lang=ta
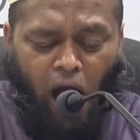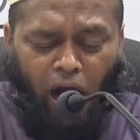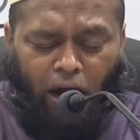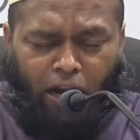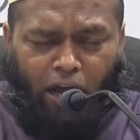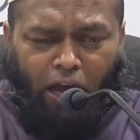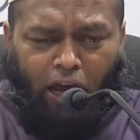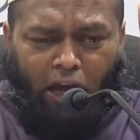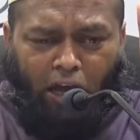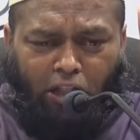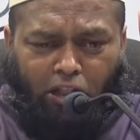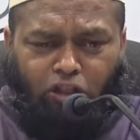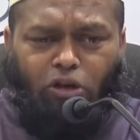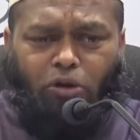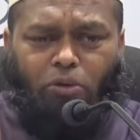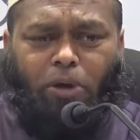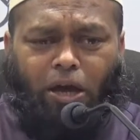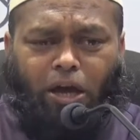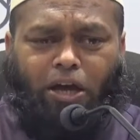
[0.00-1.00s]

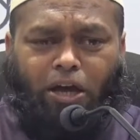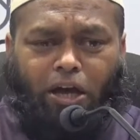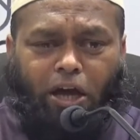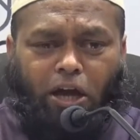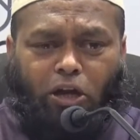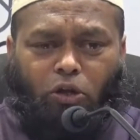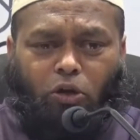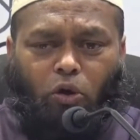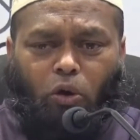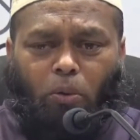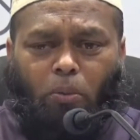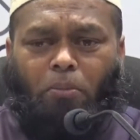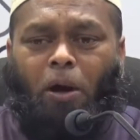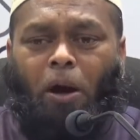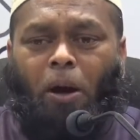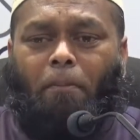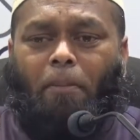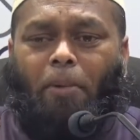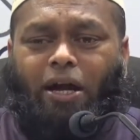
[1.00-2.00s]
அனைத்துமே கேட்கும்
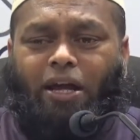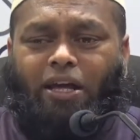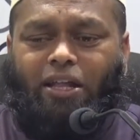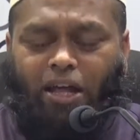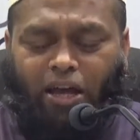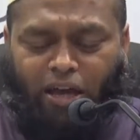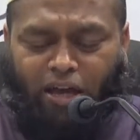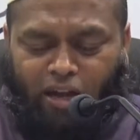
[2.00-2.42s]
மனித